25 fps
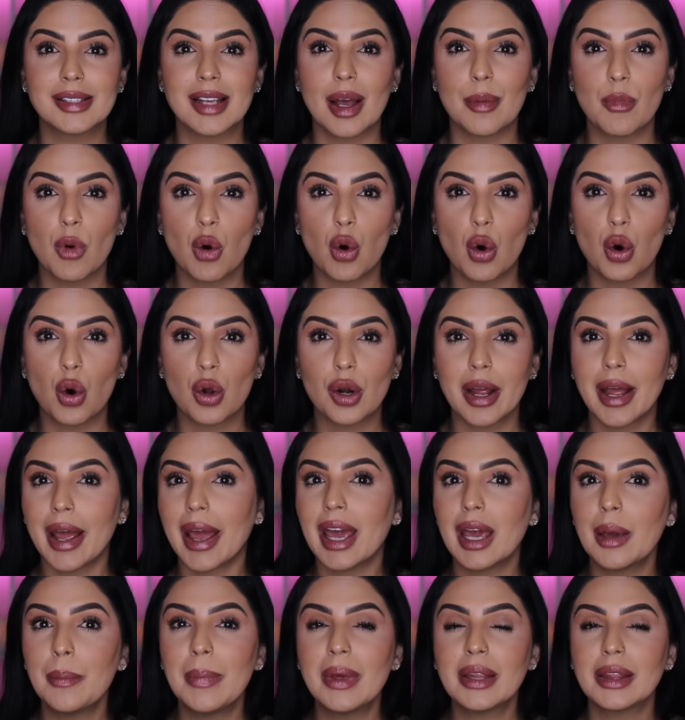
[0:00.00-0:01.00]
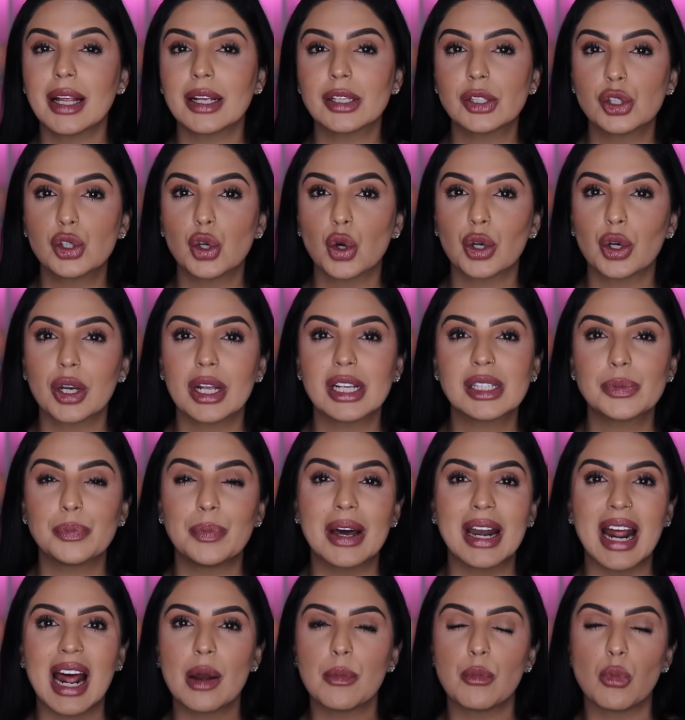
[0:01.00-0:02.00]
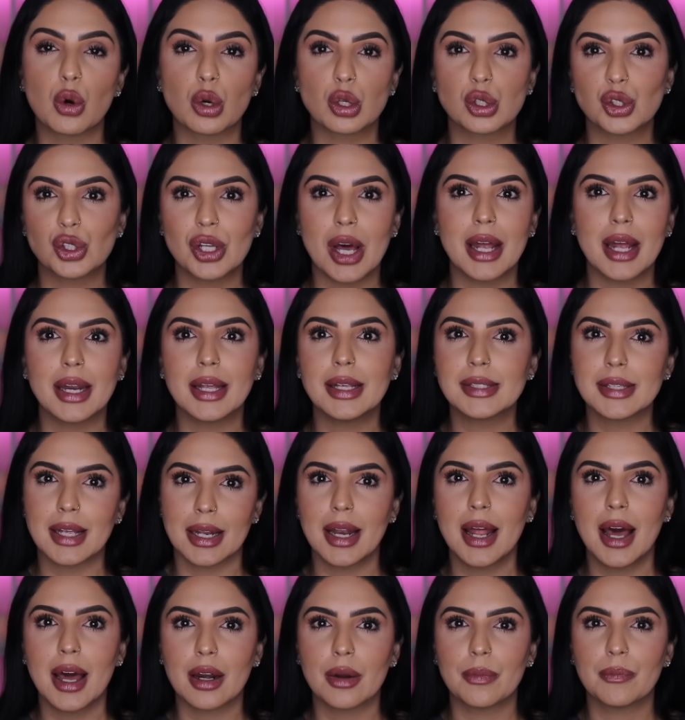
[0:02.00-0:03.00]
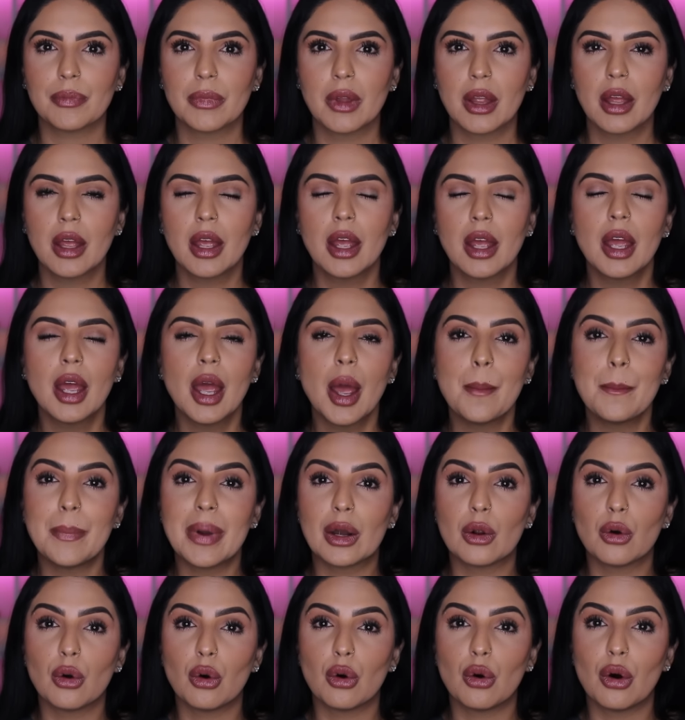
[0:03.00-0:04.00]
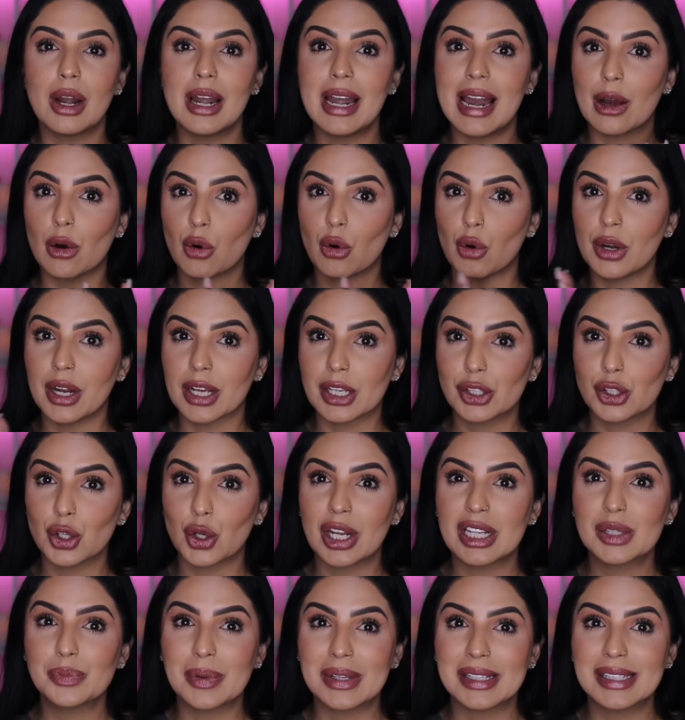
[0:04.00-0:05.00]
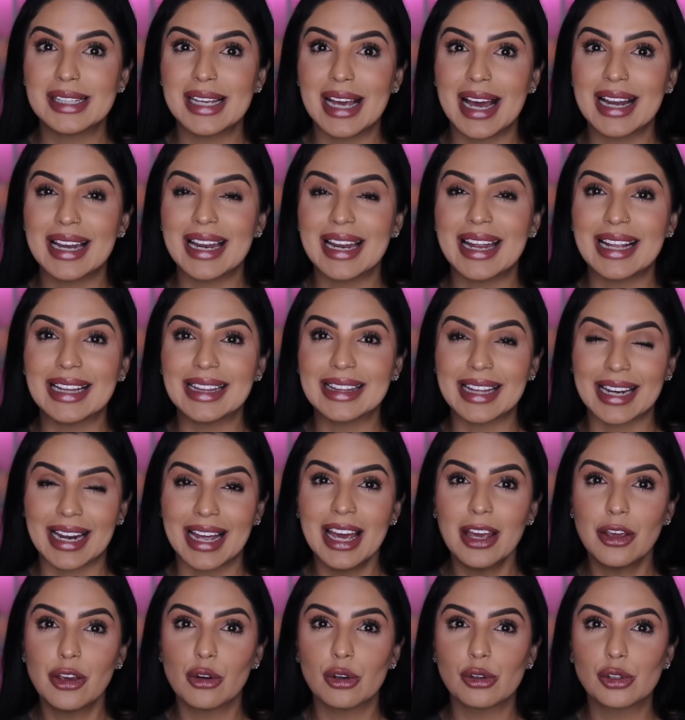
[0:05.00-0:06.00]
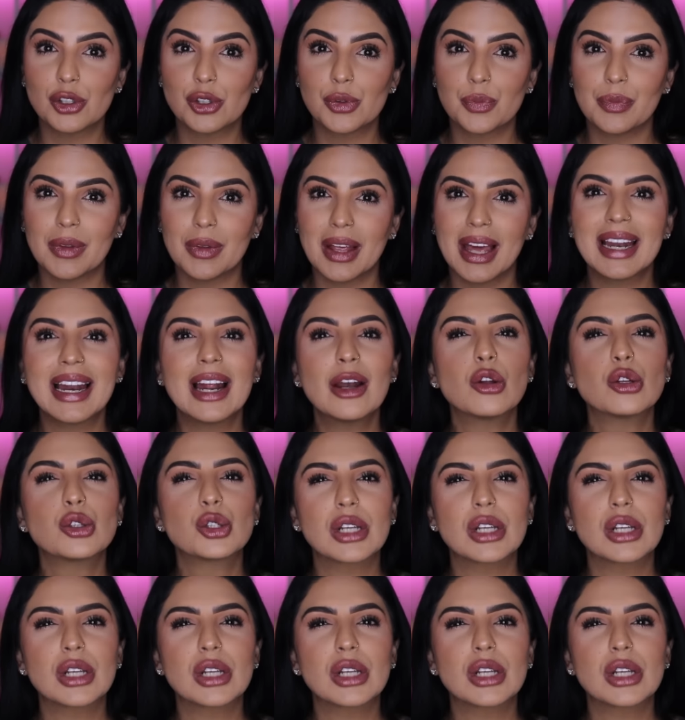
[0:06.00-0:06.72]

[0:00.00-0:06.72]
amor e invitaciones para almorzar y cenar. Pero la conexión especial entre ellos eran los